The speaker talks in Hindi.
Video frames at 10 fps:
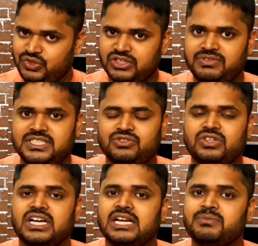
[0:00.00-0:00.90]
विंडो का फीचर
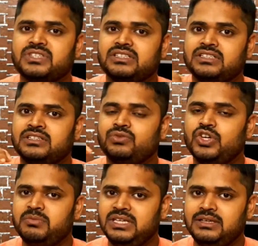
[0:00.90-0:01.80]
तो अगर आप
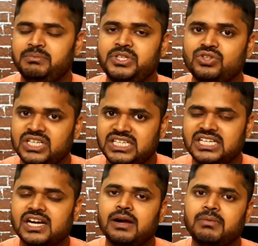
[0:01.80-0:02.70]
कोई भी वीडियो
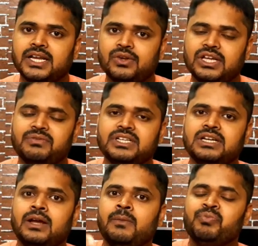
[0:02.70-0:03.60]
एडिटिंग का काम कर रहे हो या
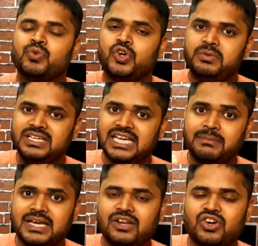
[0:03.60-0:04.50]
फिर कोई भी
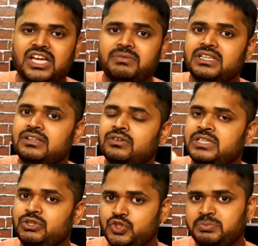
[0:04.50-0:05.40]
गेम खेल रहे हो या फिर
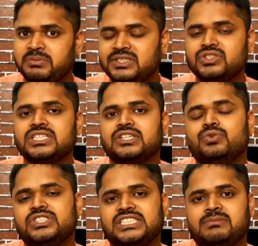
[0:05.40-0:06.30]
यूट्यूब में वीडियो देख
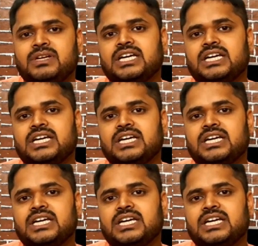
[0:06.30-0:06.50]
रहे हो उसी टाइम